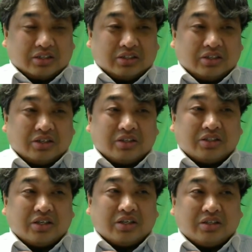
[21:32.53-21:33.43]

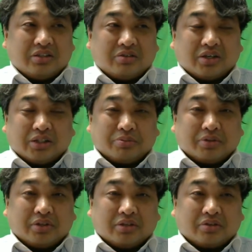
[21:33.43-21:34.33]
7000円の
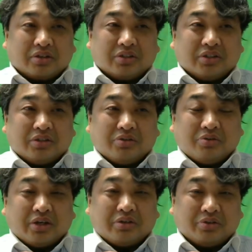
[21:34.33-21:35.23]
8%8 して
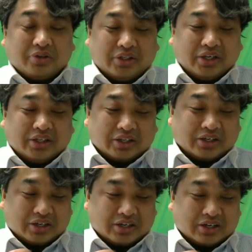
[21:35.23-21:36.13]
561円だか
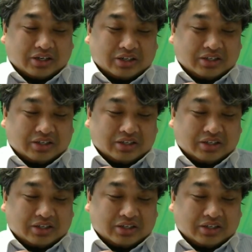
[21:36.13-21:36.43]
ら